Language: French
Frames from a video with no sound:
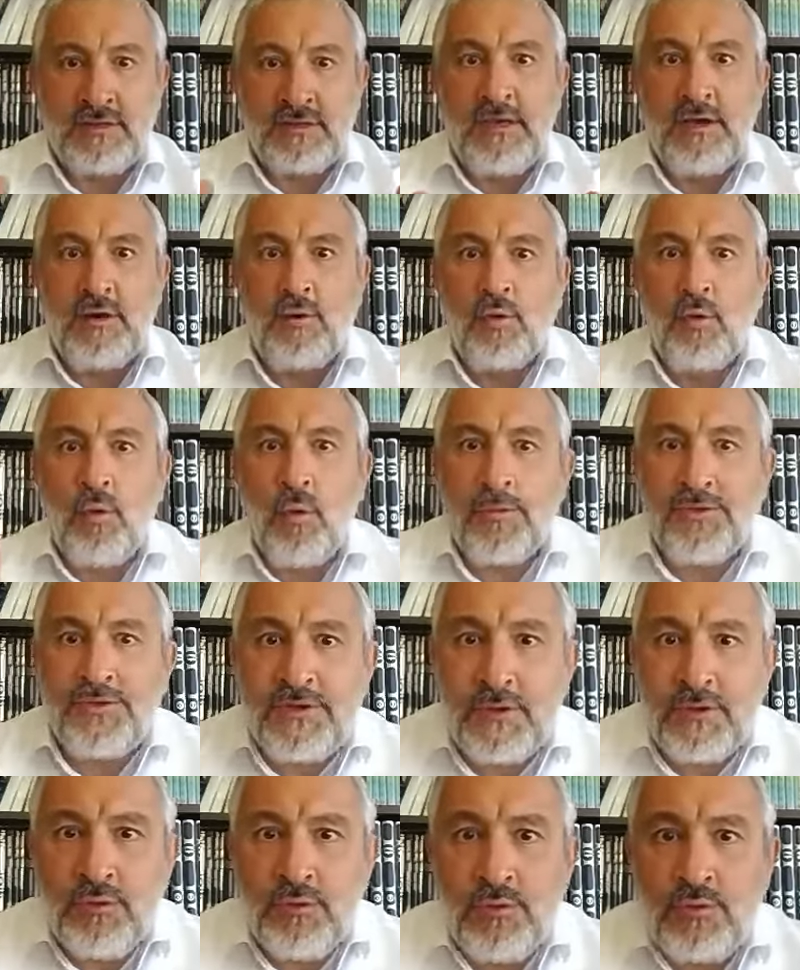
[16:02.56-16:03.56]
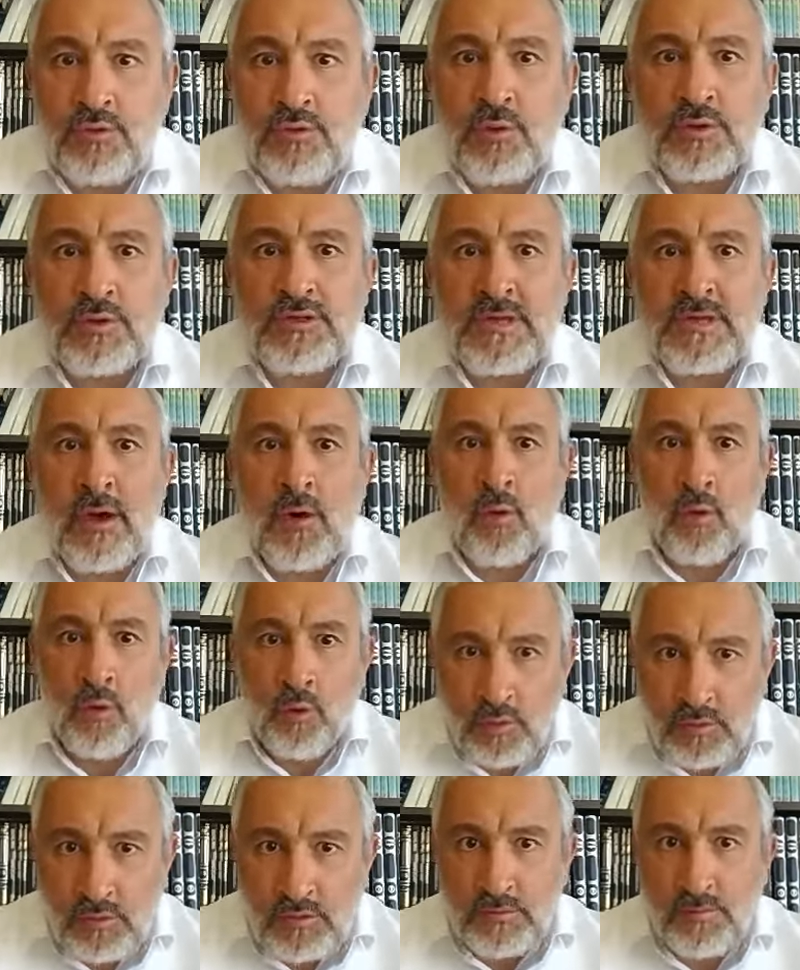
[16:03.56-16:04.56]
qu'il continue sur sa
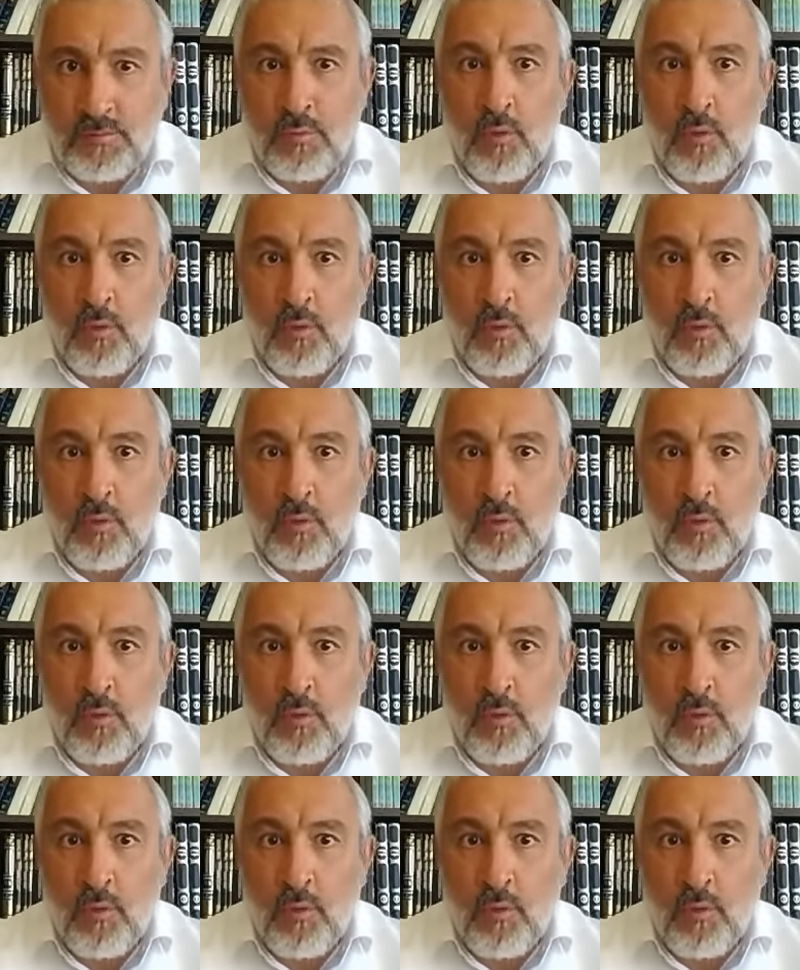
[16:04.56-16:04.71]
route